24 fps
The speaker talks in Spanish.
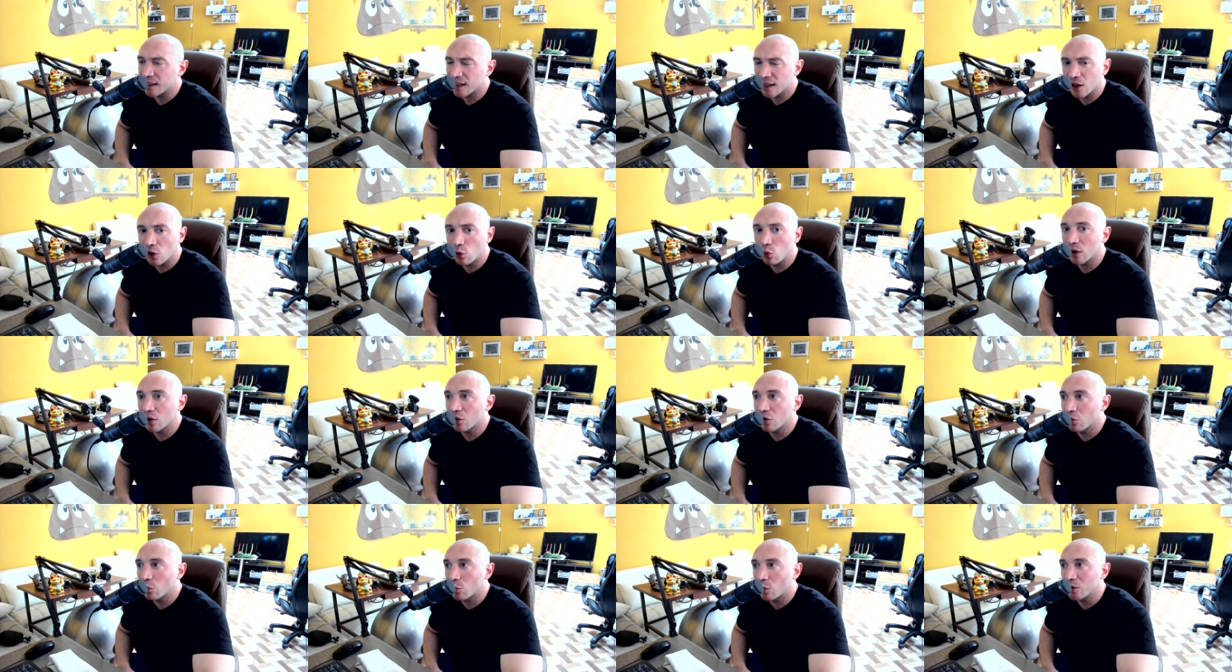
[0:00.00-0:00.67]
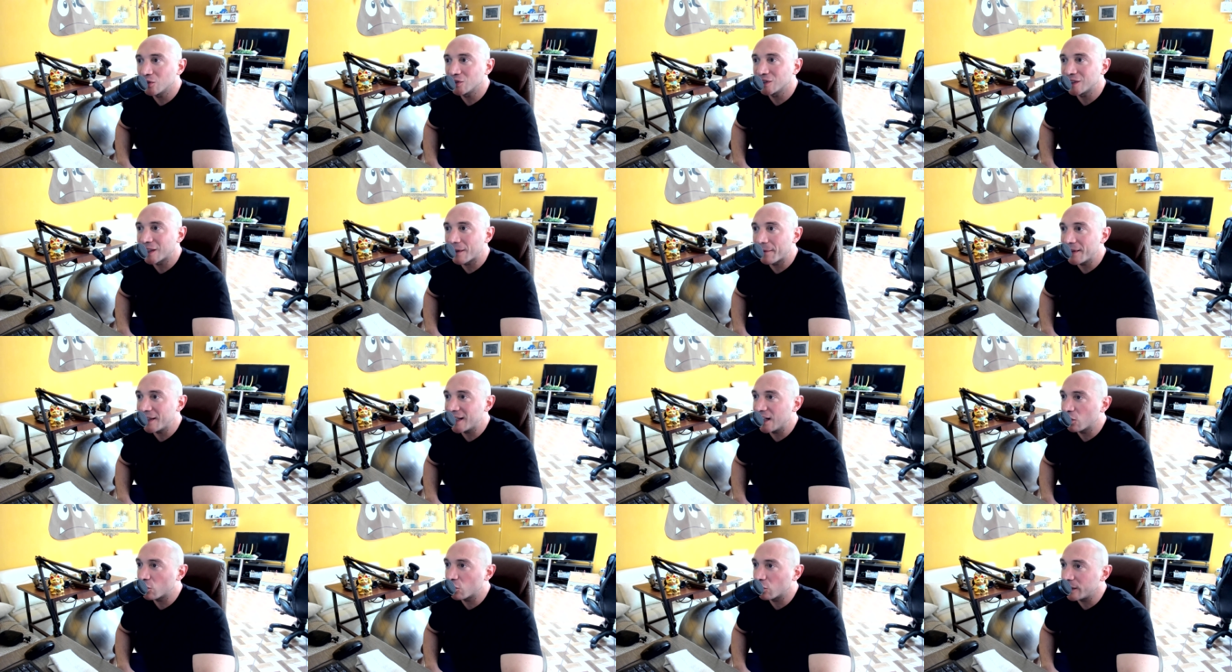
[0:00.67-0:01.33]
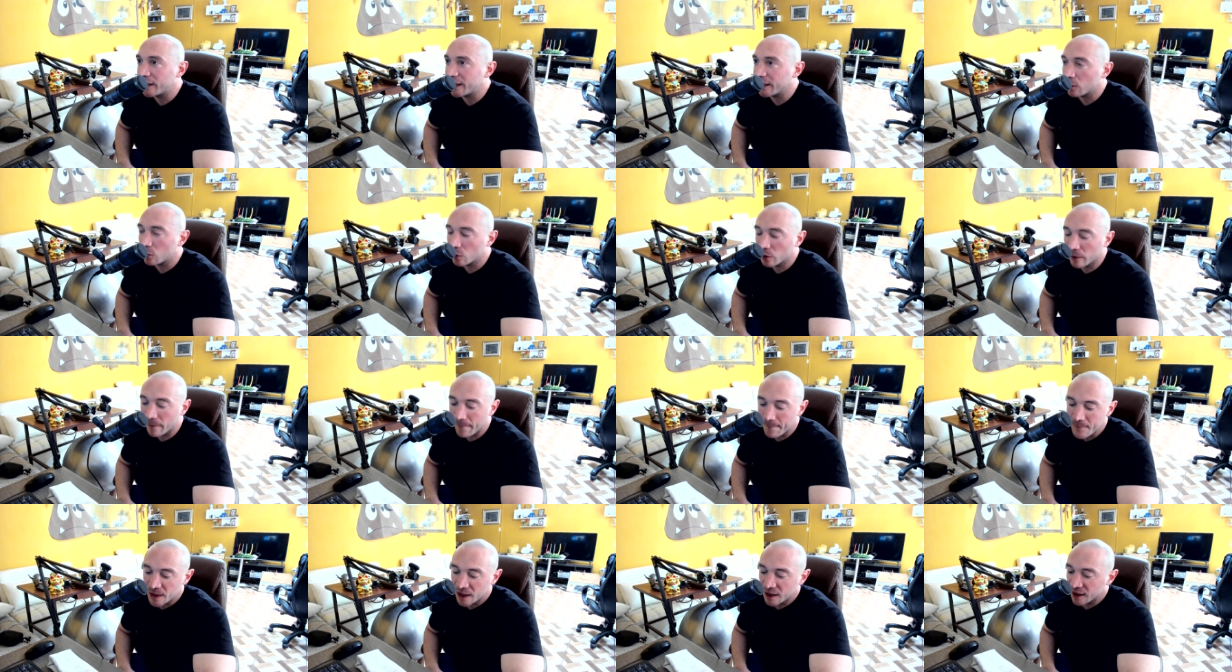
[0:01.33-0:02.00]
Recuerdo cuando estaba en el
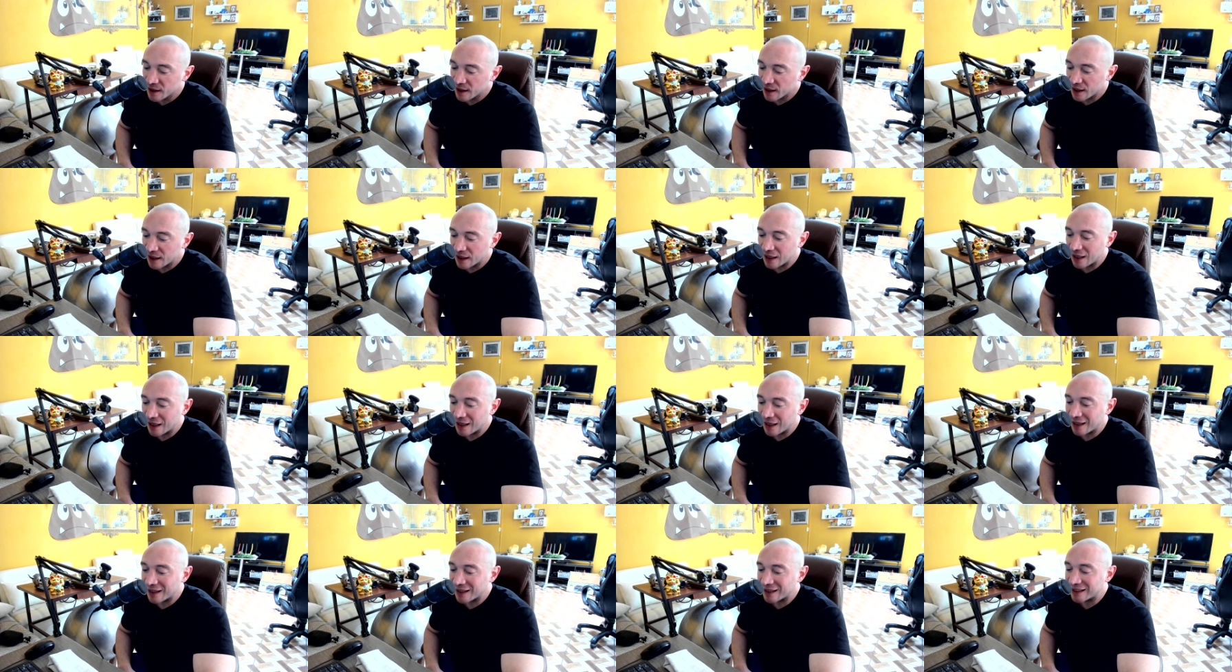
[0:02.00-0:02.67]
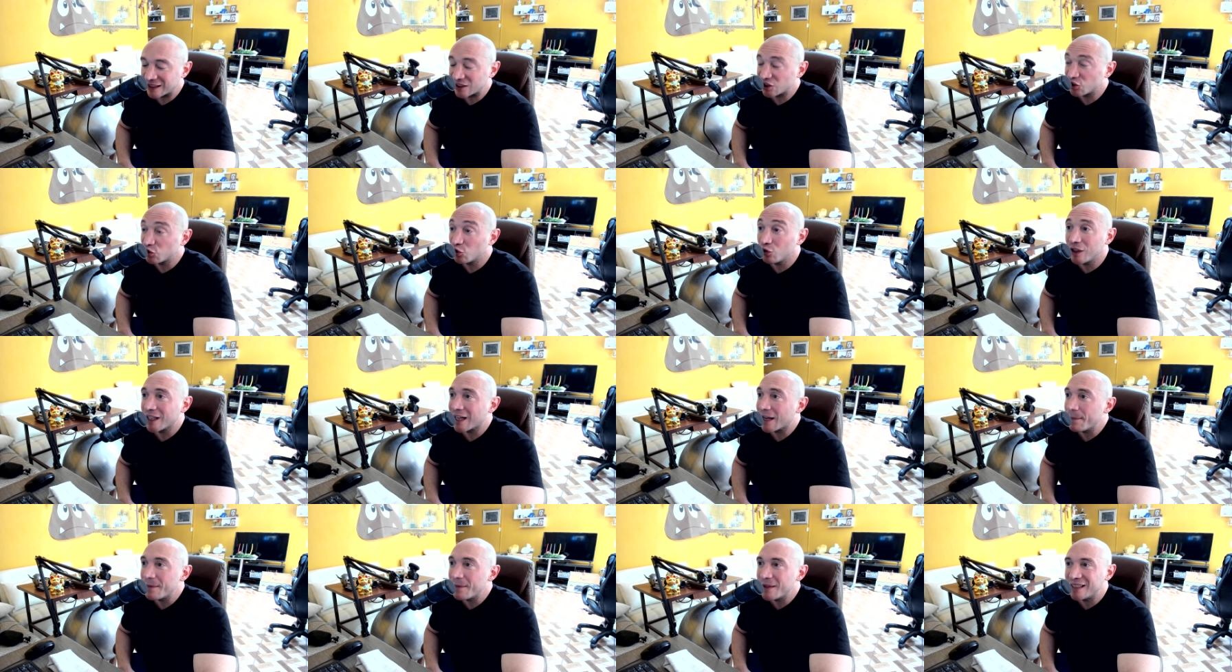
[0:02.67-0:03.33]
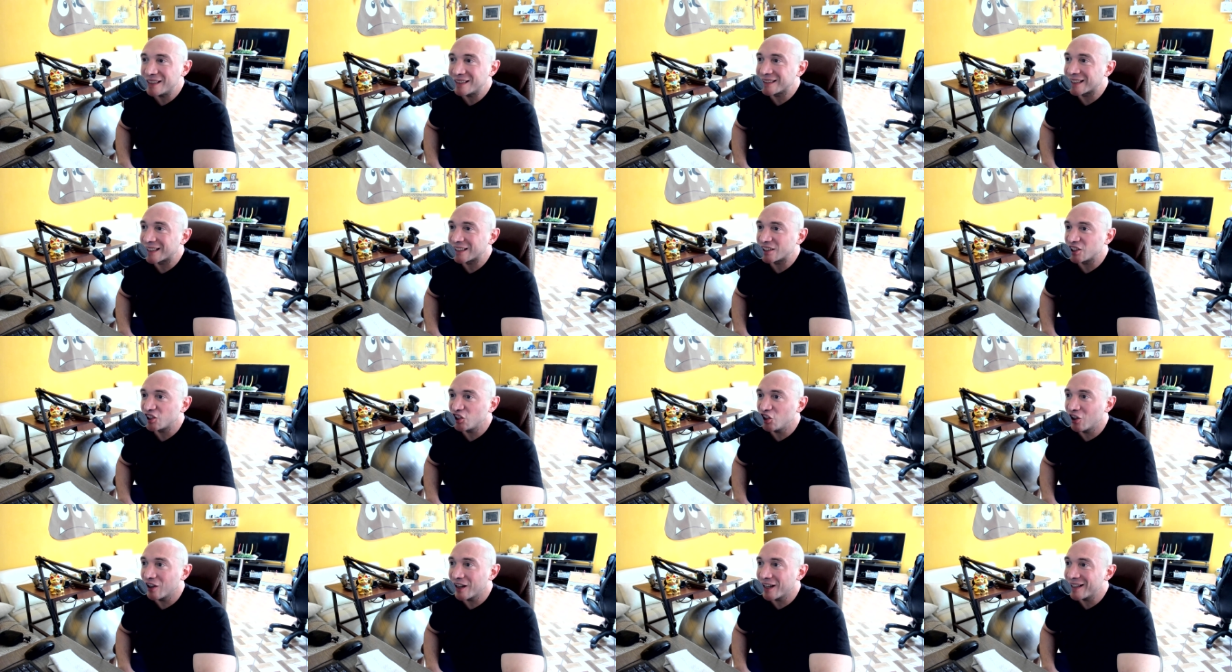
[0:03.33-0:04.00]
colegio, eh, estudiar
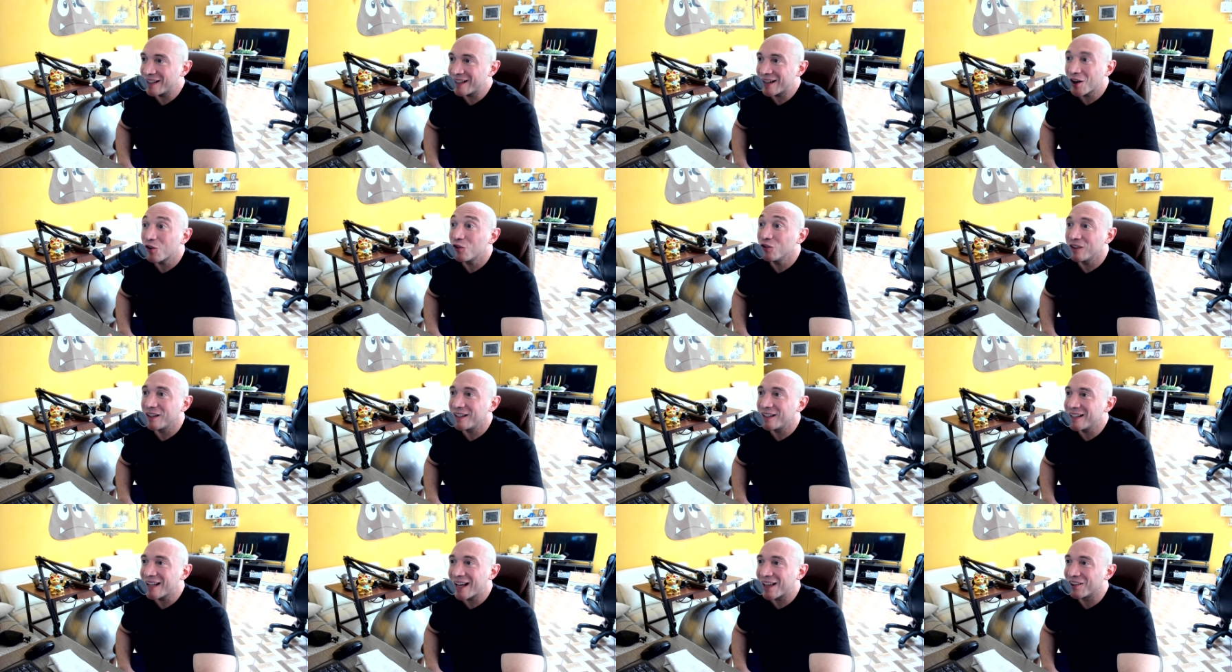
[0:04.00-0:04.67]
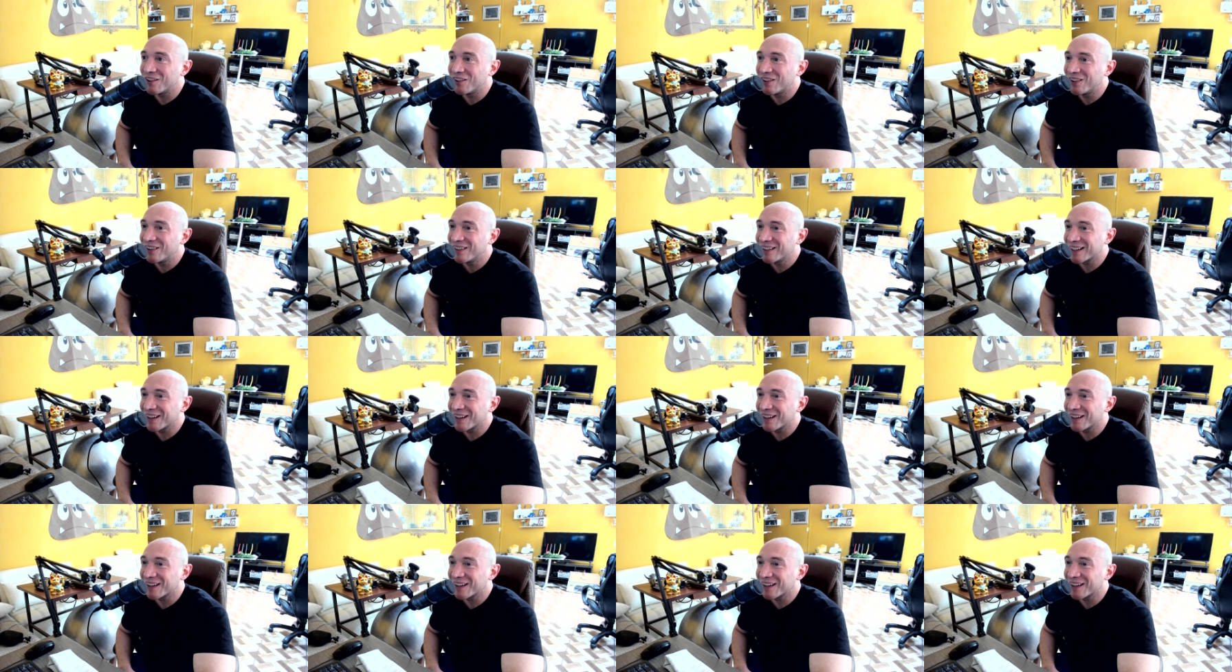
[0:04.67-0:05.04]
administración era condenado.